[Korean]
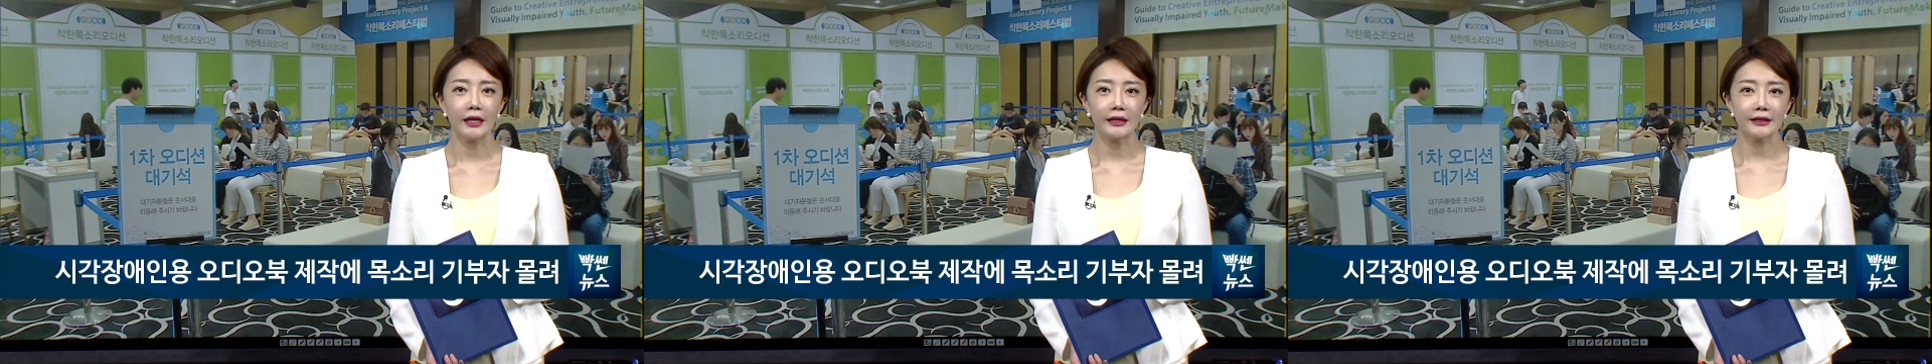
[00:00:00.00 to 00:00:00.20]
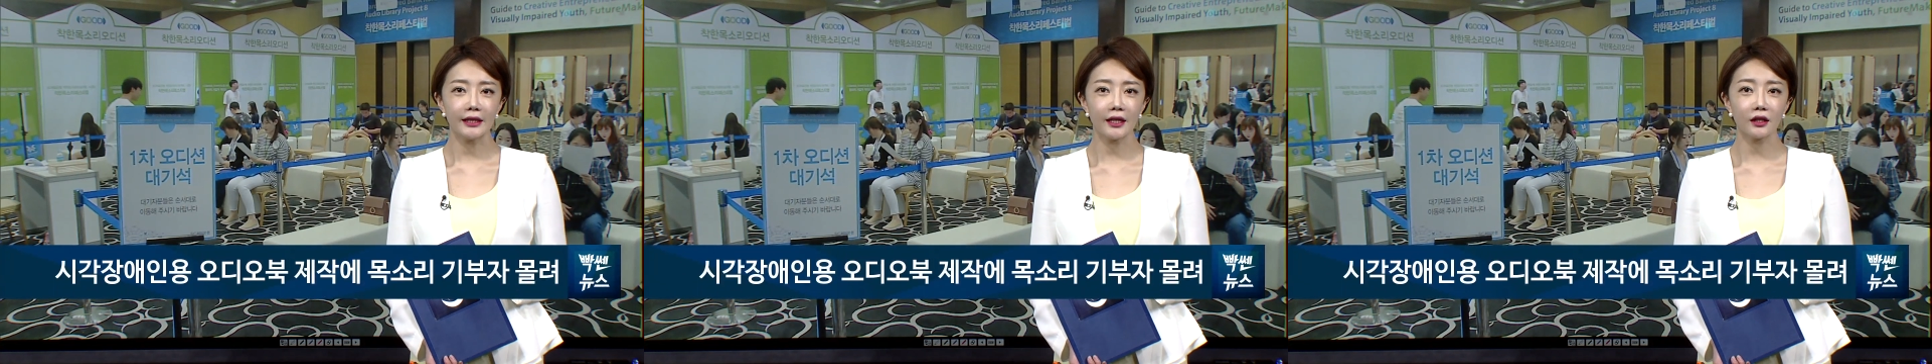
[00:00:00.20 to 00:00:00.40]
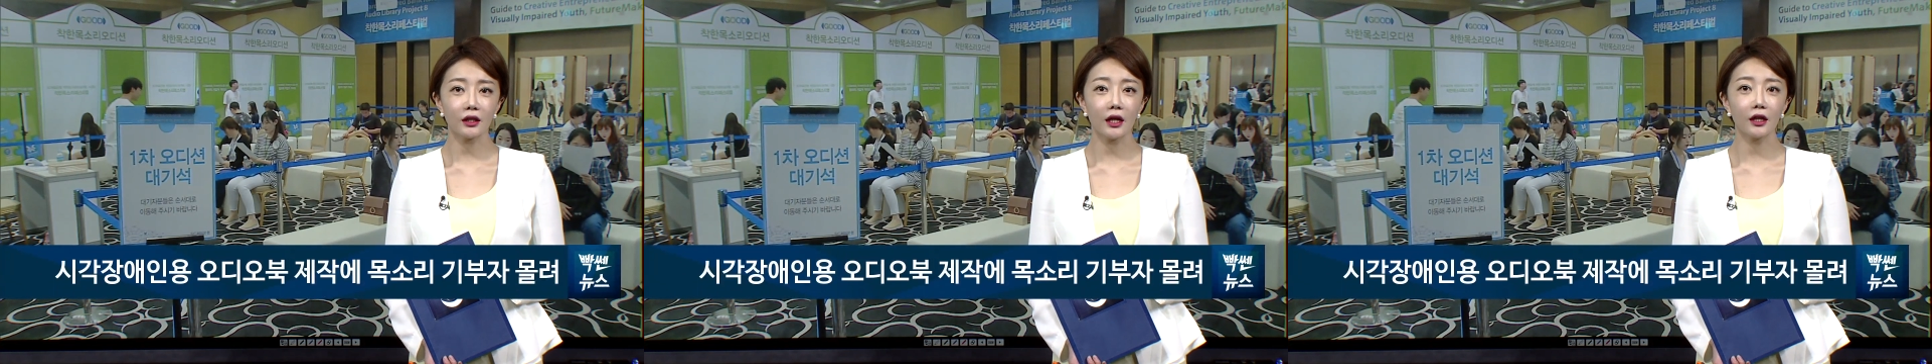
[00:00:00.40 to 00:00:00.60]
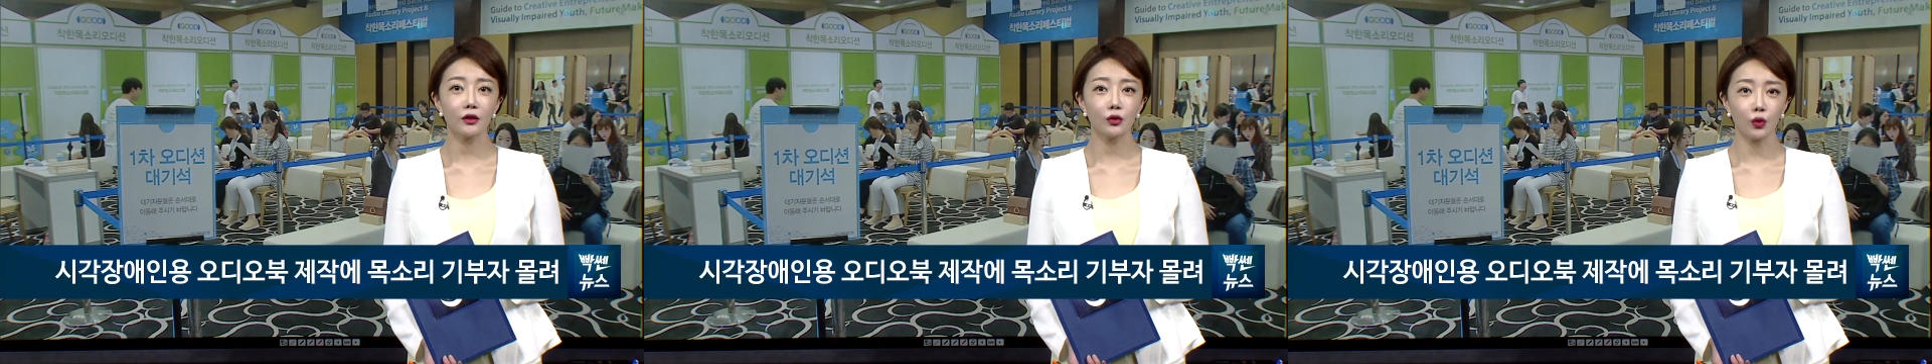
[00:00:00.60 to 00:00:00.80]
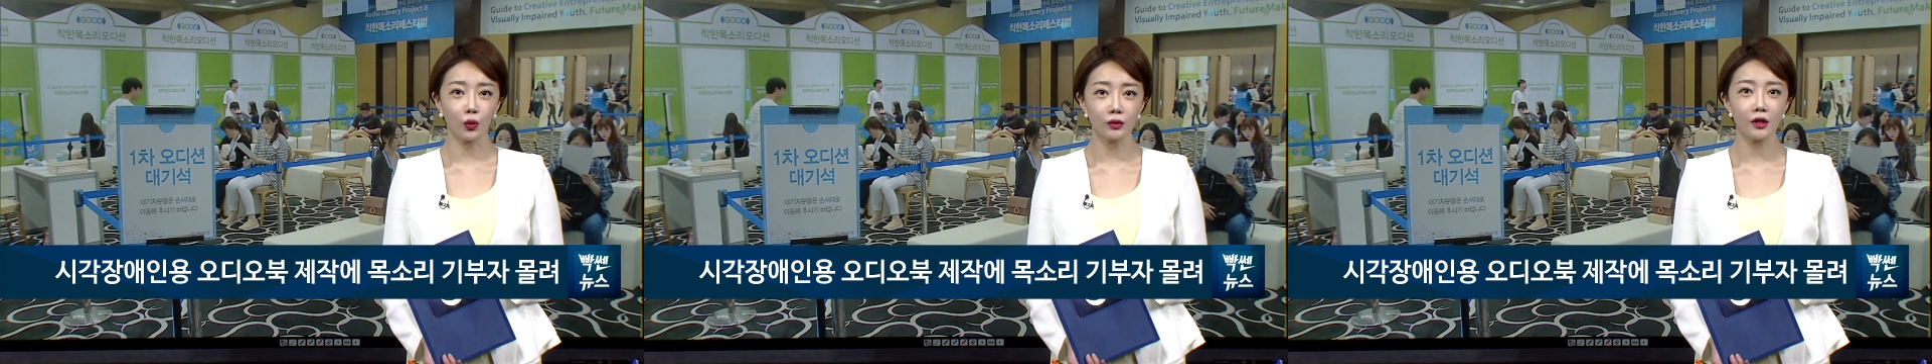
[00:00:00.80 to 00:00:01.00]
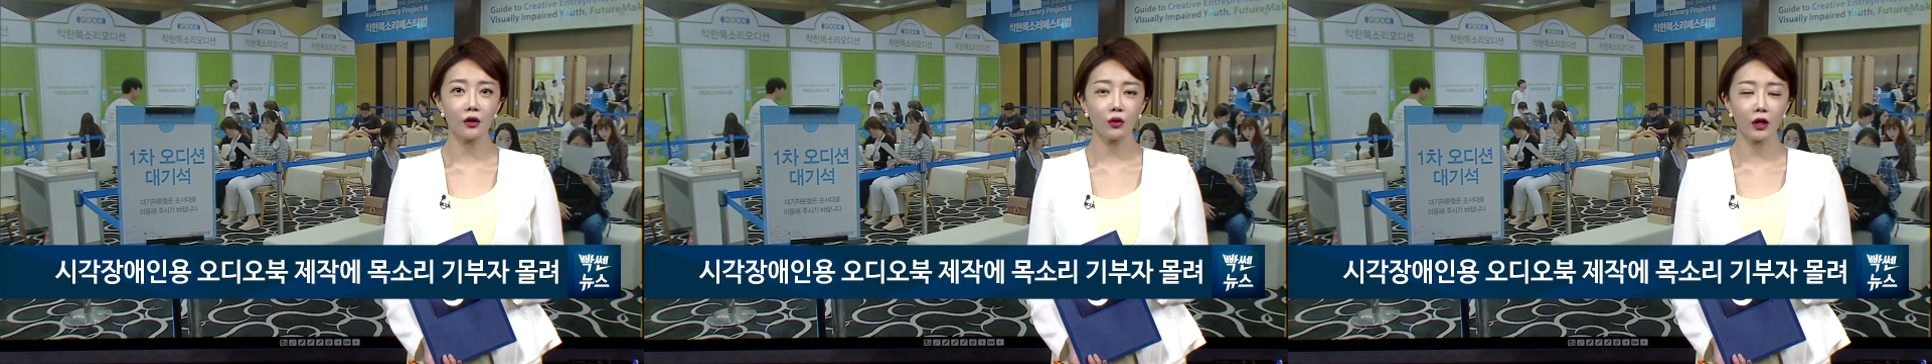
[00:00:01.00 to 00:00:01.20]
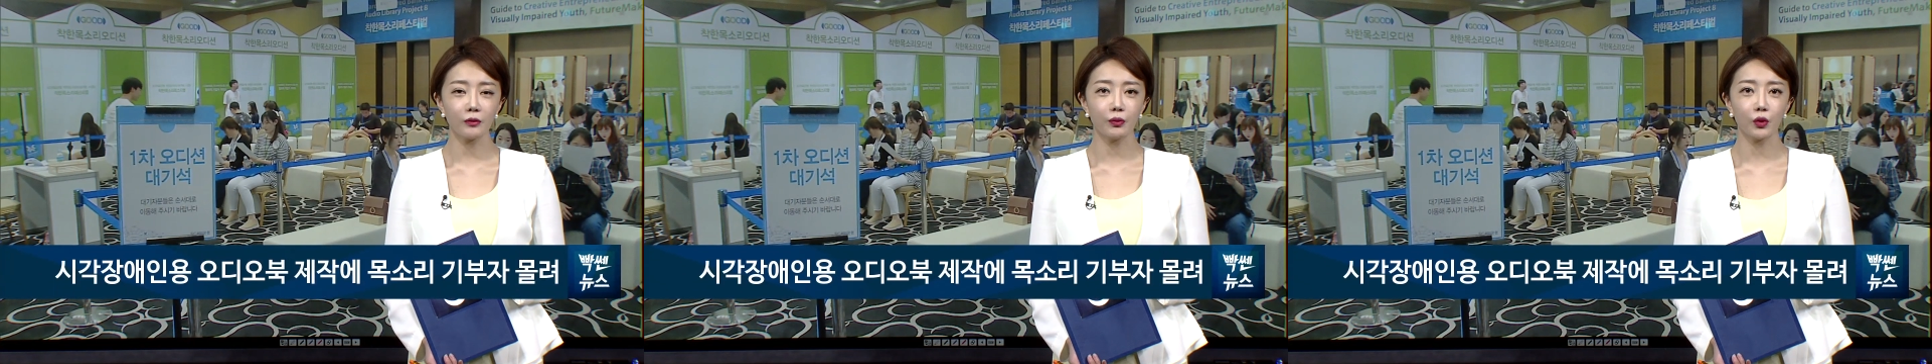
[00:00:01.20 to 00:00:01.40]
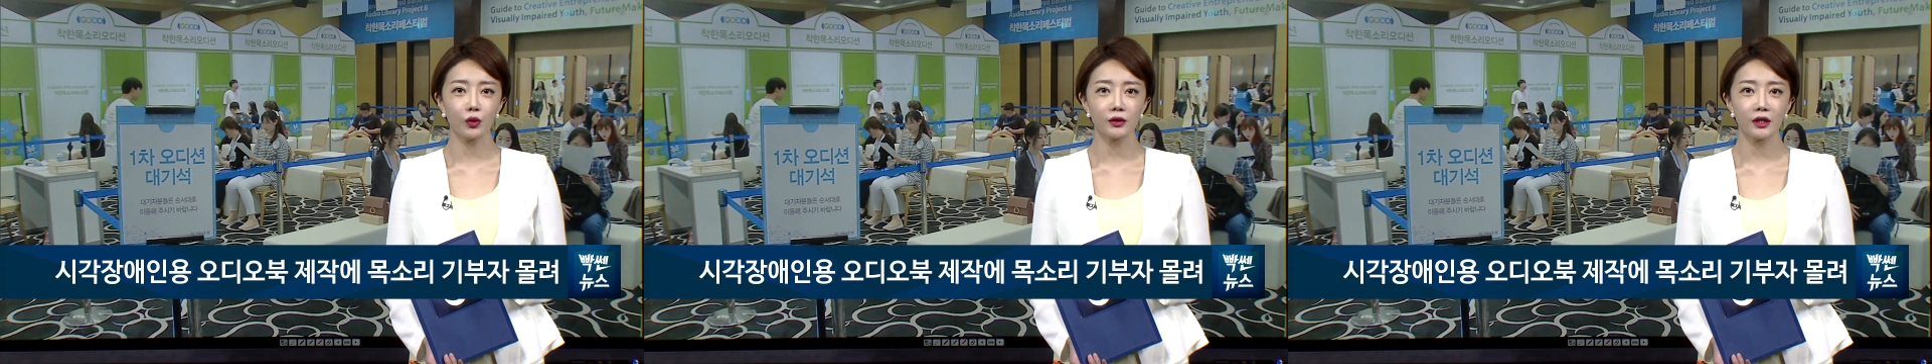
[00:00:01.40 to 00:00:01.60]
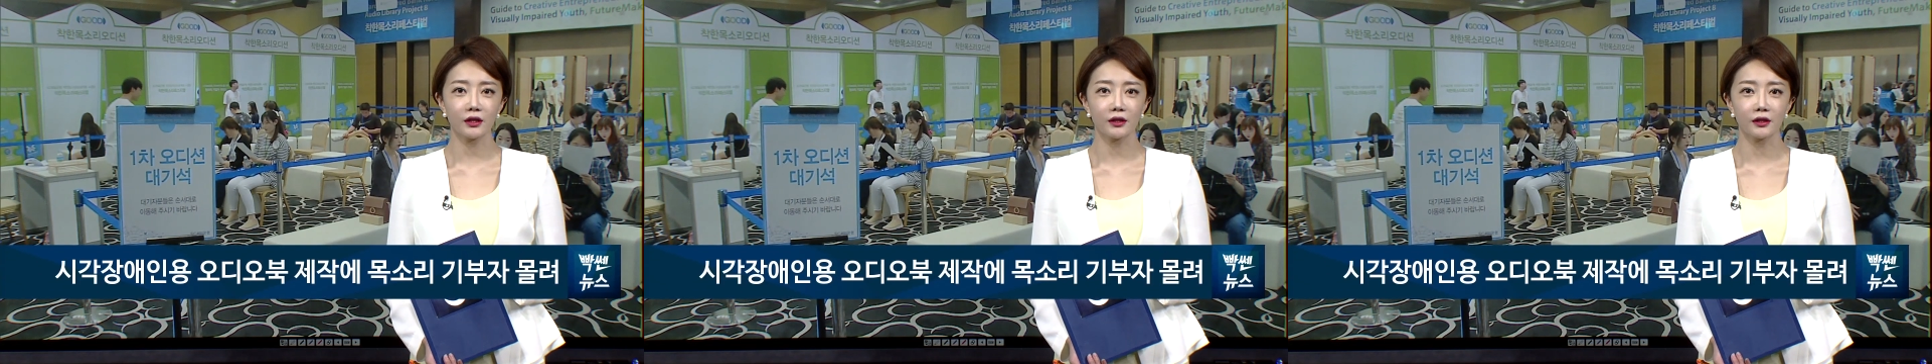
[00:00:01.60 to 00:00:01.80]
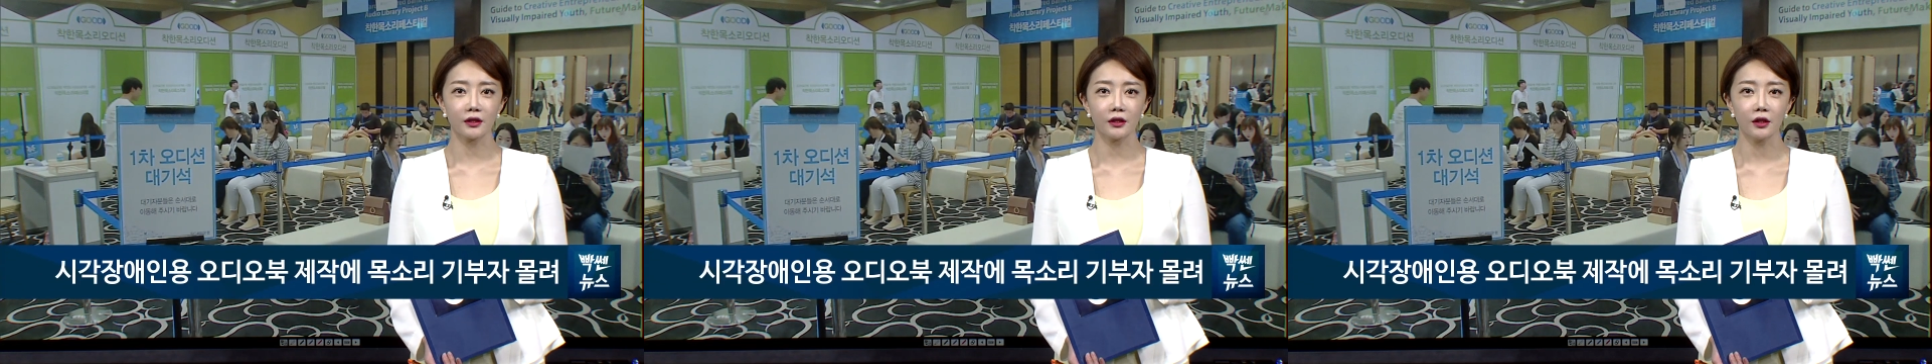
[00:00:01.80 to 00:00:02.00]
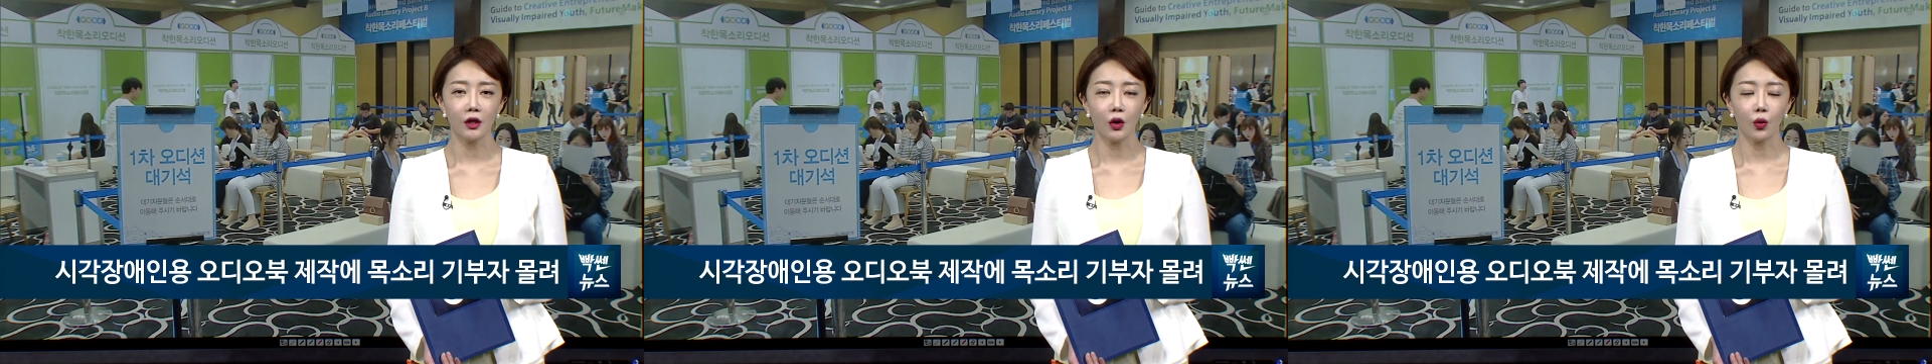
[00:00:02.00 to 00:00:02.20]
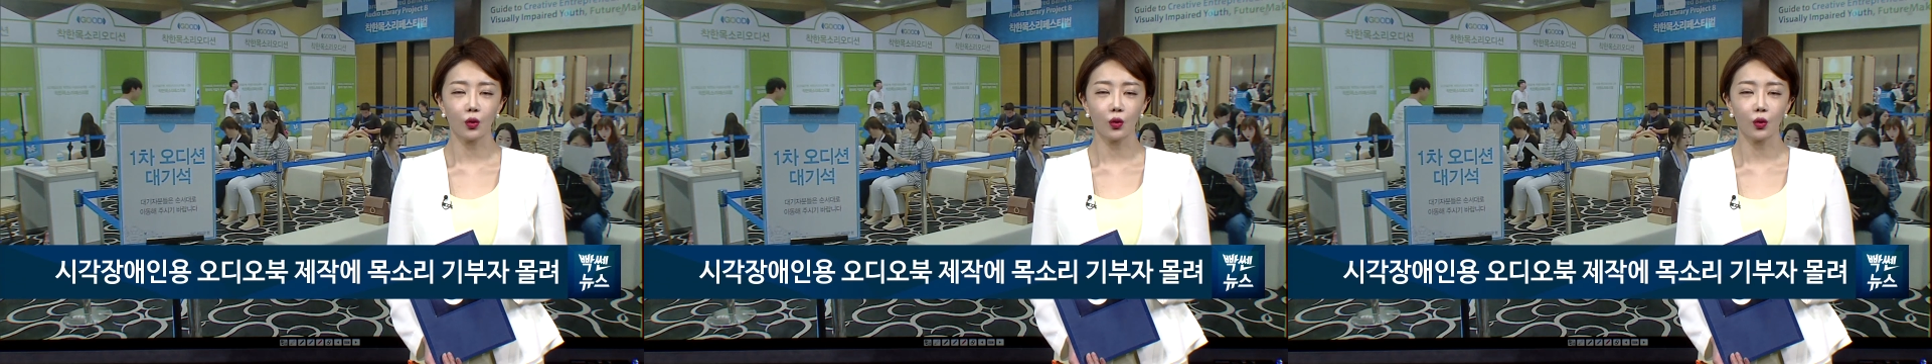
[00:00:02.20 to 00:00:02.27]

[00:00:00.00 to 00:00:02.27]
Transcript: 착한 도서관 프로젝트를